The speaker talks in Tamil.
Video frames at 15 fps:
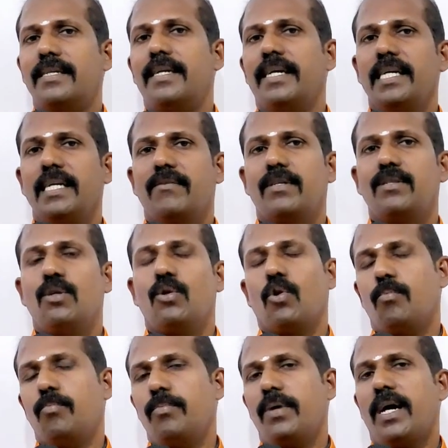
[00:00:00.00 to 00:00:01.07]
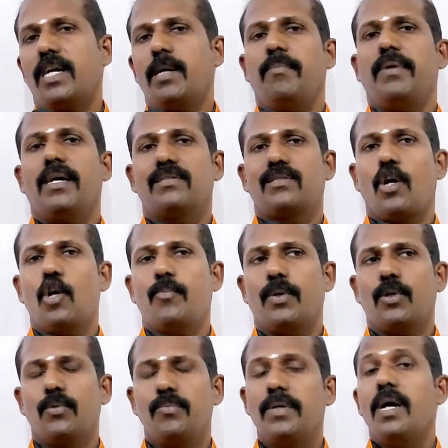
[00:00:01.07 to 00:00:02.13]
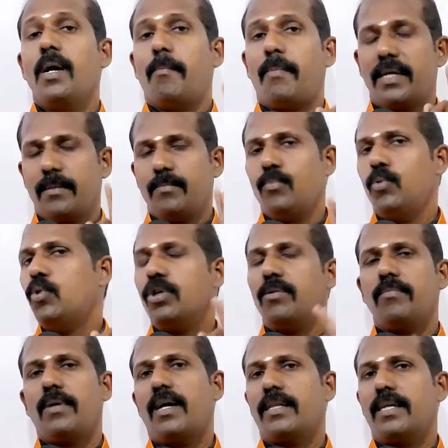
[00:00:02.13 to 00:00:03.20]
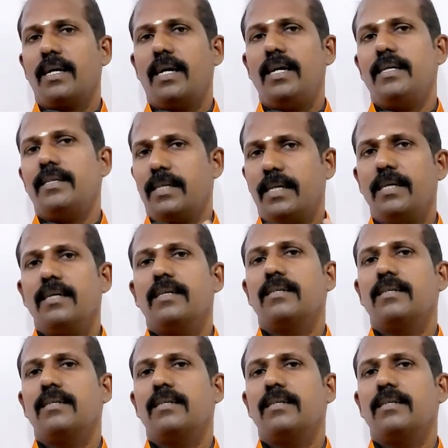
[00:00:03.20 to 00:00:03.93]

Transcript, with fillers: ட்ரிங்க் வந்து ரொம்ப அருமையாக சால்வ் பண்ணும் பட் மூணு மாதங்கள் இந்த